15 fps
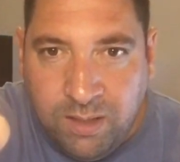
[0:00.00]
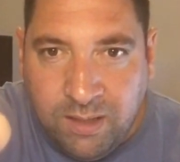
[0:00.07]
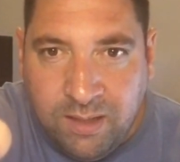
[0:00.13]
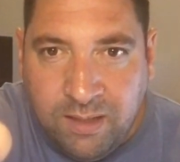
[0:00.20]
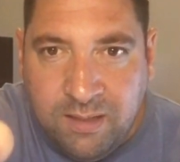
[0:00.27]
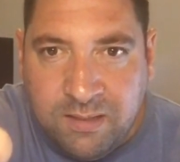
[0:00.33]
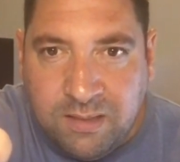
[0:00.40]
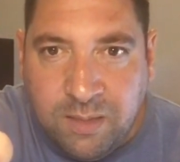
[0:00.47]
lien de
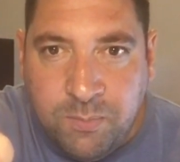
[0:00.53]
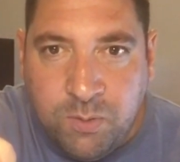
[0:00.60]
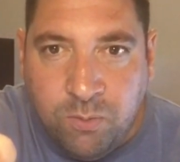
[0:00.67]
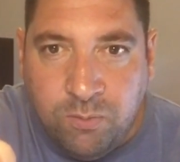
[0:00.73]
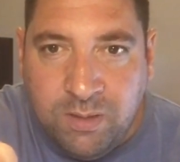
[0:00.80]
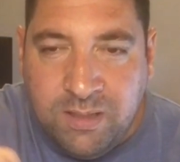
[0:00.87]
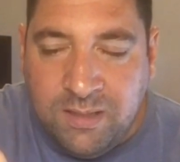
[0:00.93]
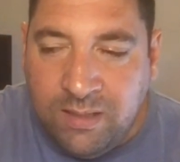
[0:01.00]
la
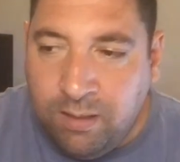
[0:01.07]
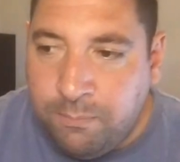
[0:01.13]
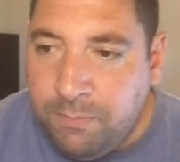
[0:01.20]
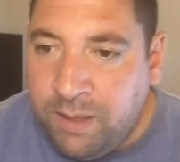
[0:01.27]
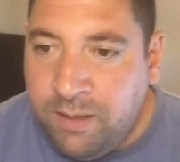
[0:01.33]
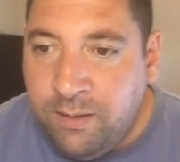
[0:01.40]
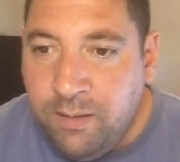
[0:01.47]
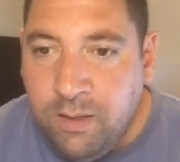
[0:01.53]
description ici en
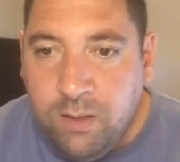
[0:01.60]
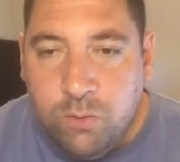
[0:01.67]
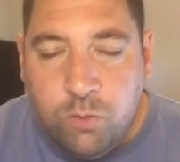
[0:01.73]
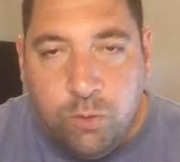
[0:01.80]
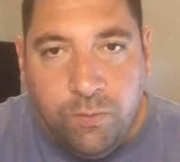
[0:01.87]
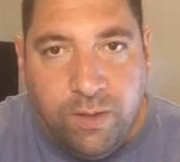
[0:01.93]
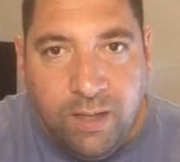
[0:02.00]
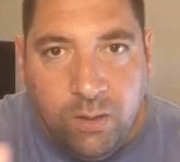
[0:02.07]
bas.
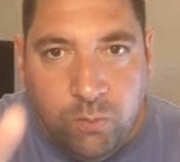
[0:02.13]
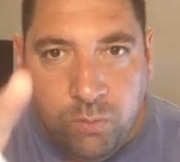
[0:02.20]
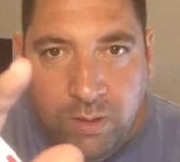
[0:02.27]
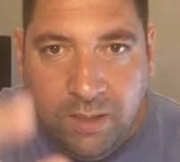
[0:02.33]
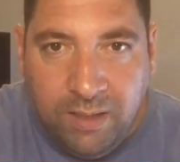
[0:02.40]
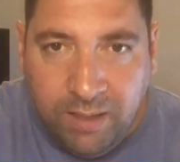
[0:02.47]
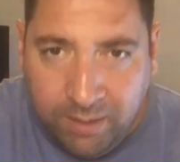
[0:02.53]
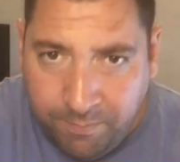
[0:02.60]
Tu verras tous
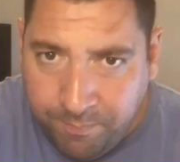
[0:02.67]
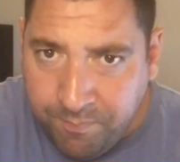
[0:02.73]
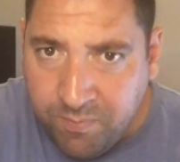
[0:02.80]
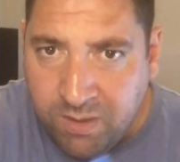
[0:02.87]
les liens.